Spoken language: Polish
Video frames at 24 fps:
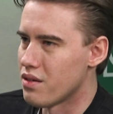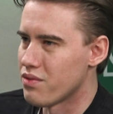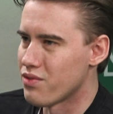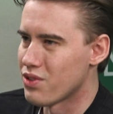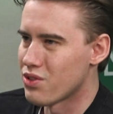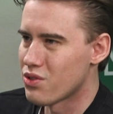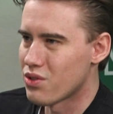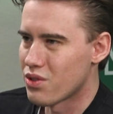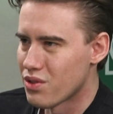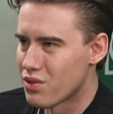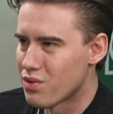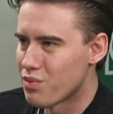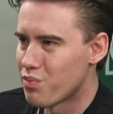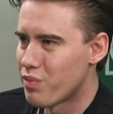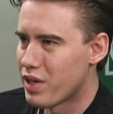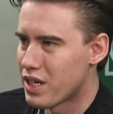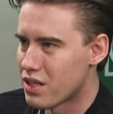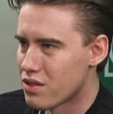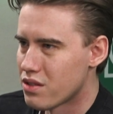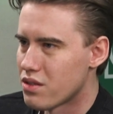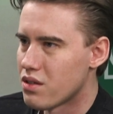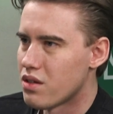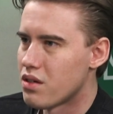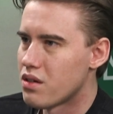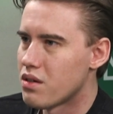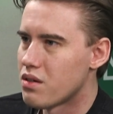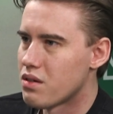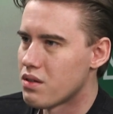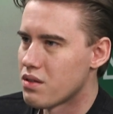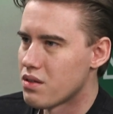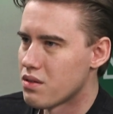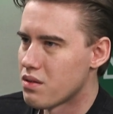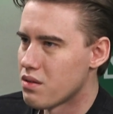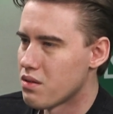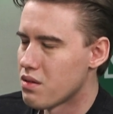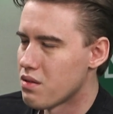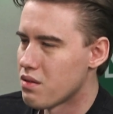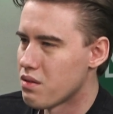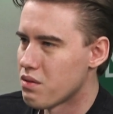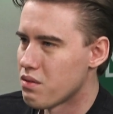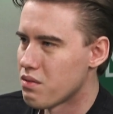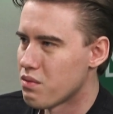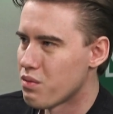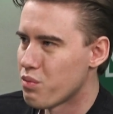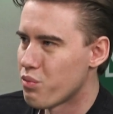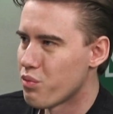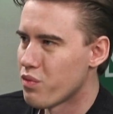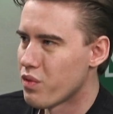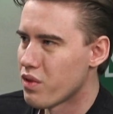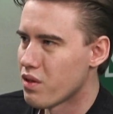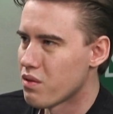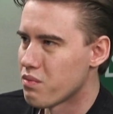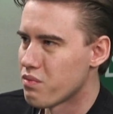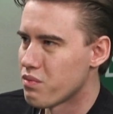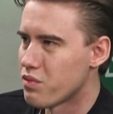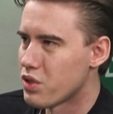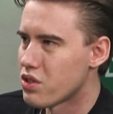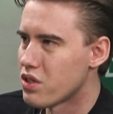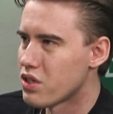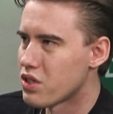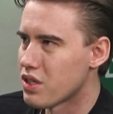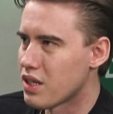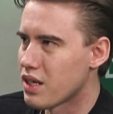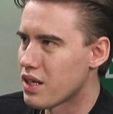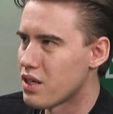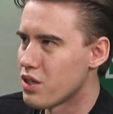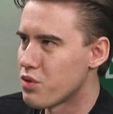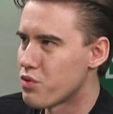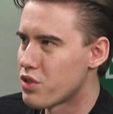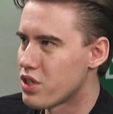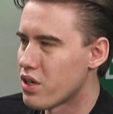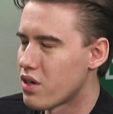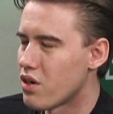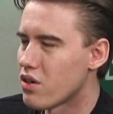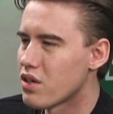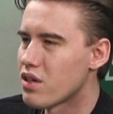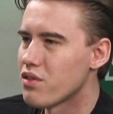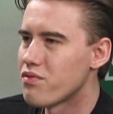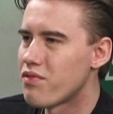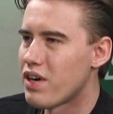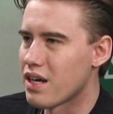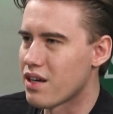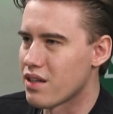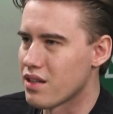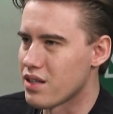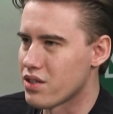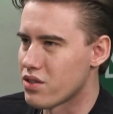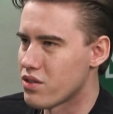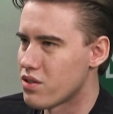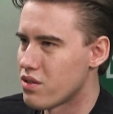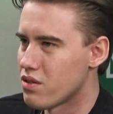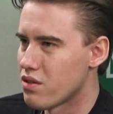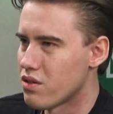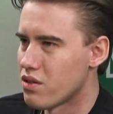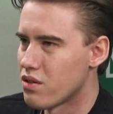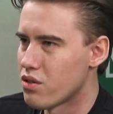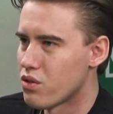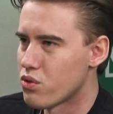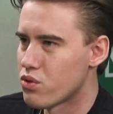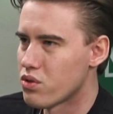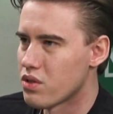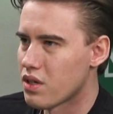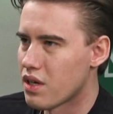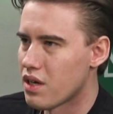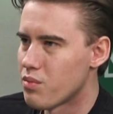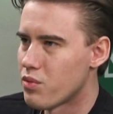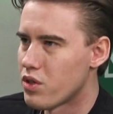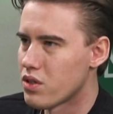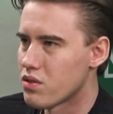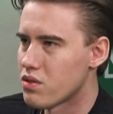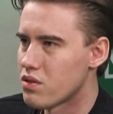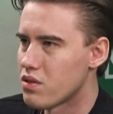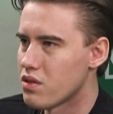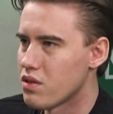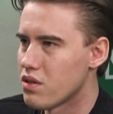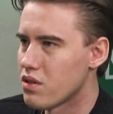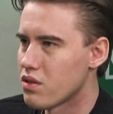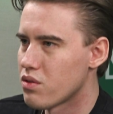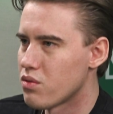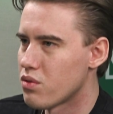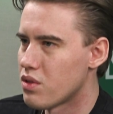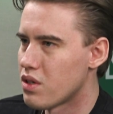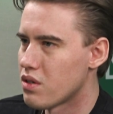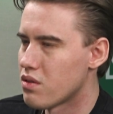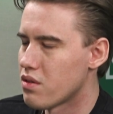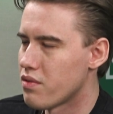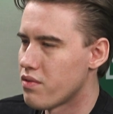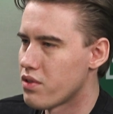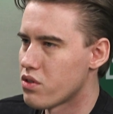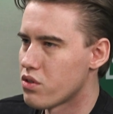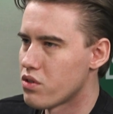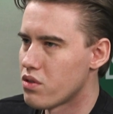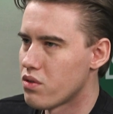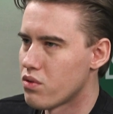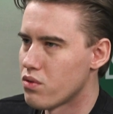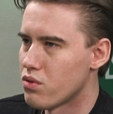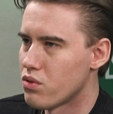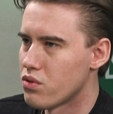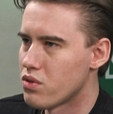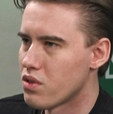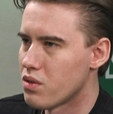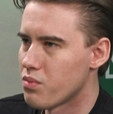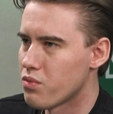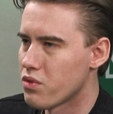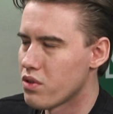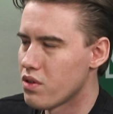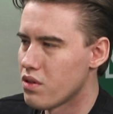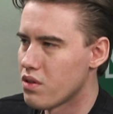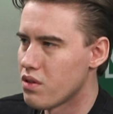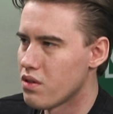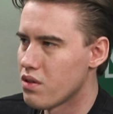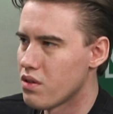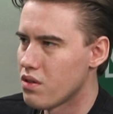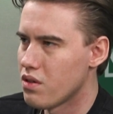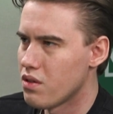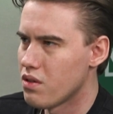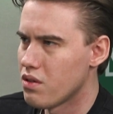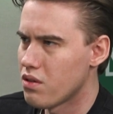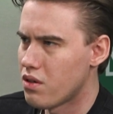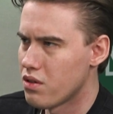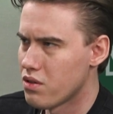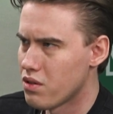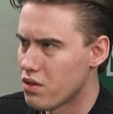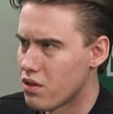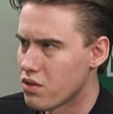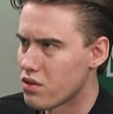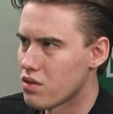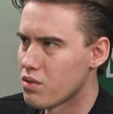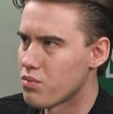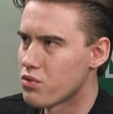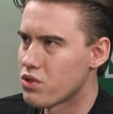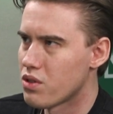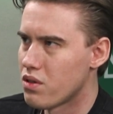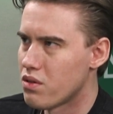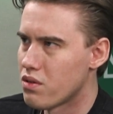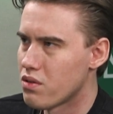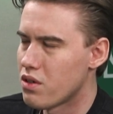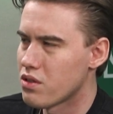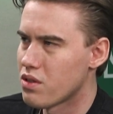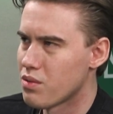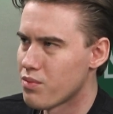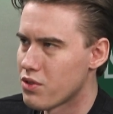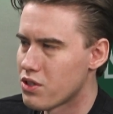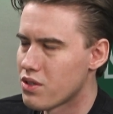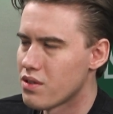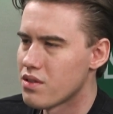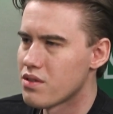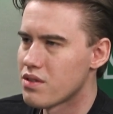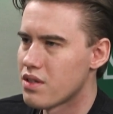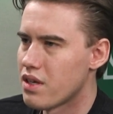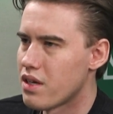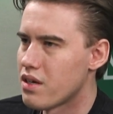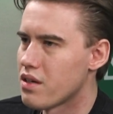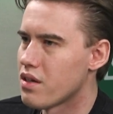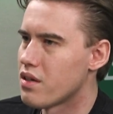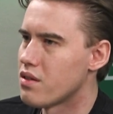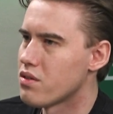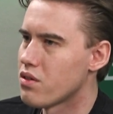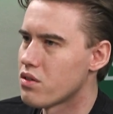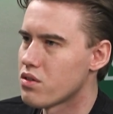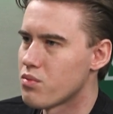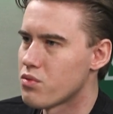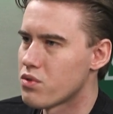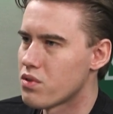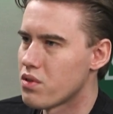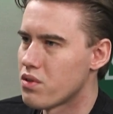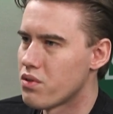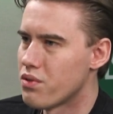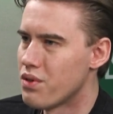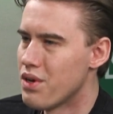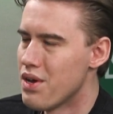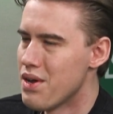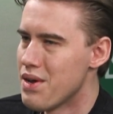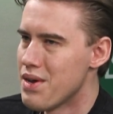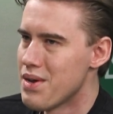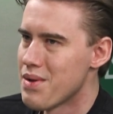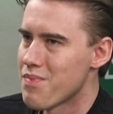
Więc to jest bardzo, myślę, że taki szeroki wachlarz różnych emocji, które towarzyszą ludziom i, i, i o, tym są, o tym jest ten serial i o tym są,